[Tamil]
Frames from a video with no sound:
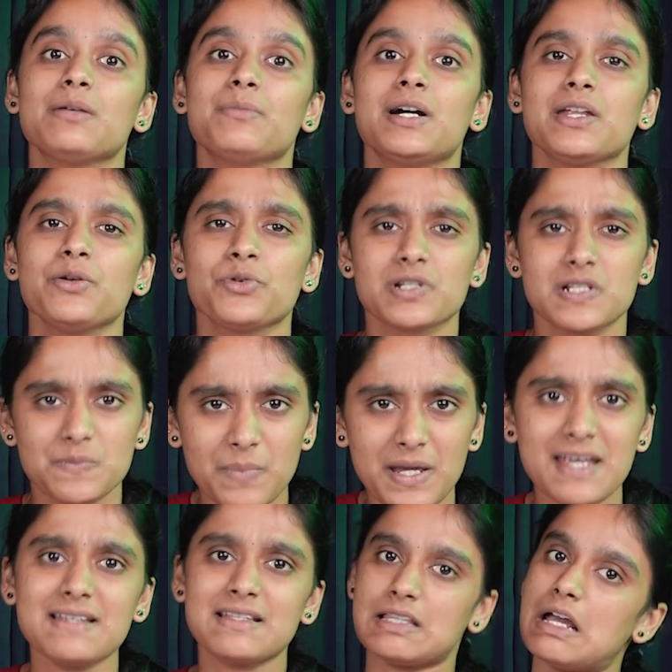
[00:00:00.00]
இந்த மாதிரி ஒரு
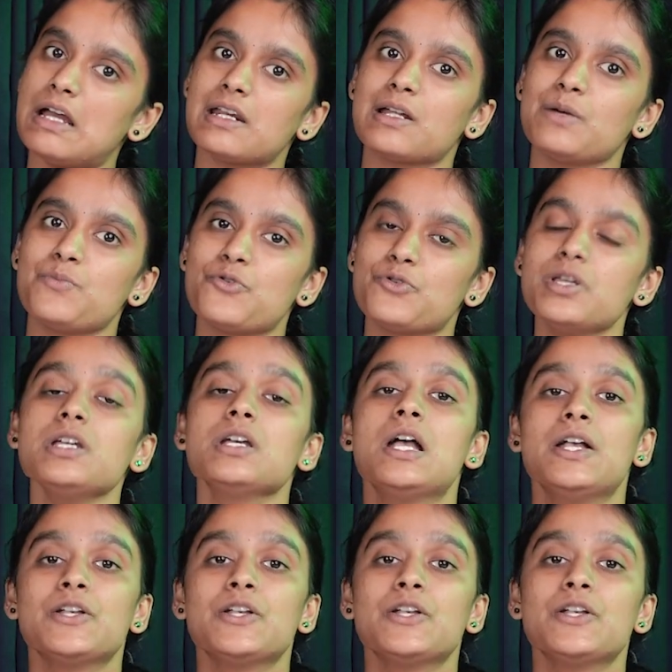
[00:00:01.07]
ஸ்பேஸ் தான் இருக்க போகுது